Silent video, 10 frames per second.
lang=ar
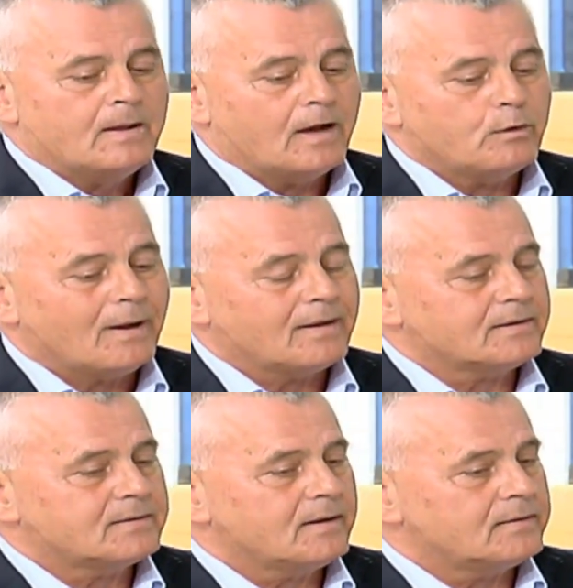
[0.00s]

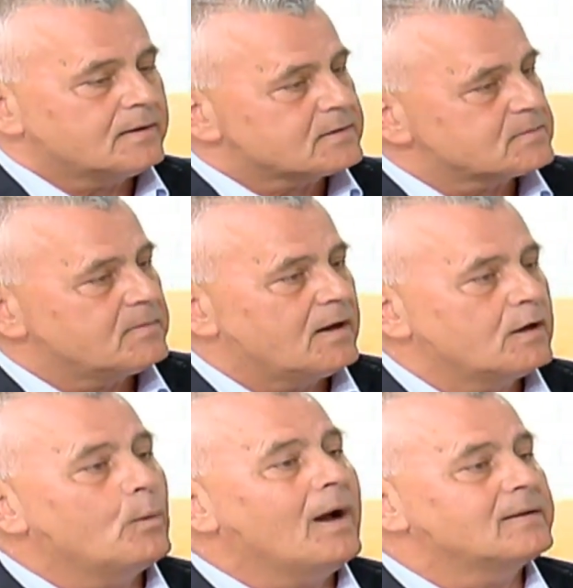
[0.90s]
هالوحدات هذه اسمها
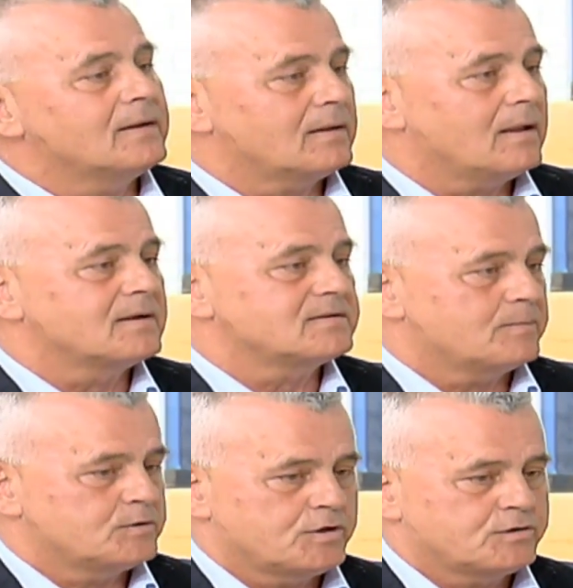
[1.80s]
الوحدات الخاصه
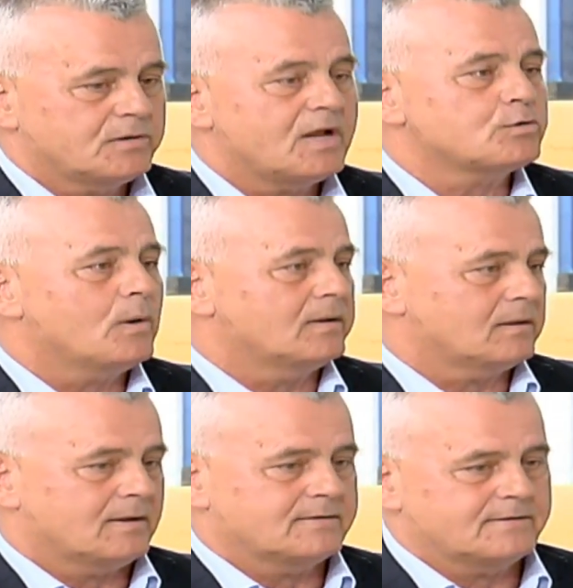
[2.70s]
بالجيش ليش
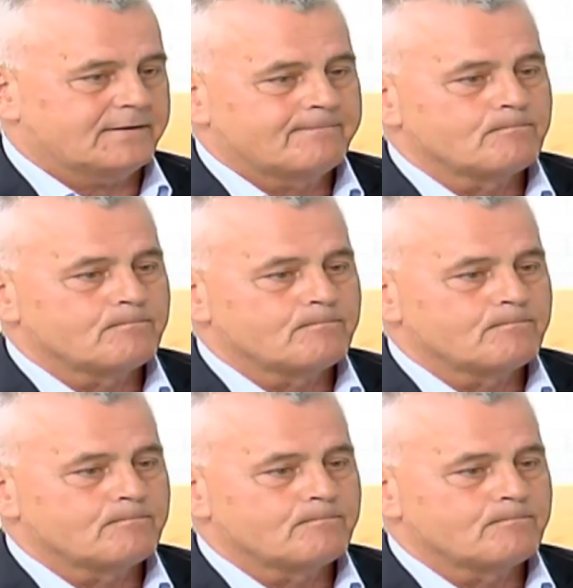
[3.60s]
وحدات خاصه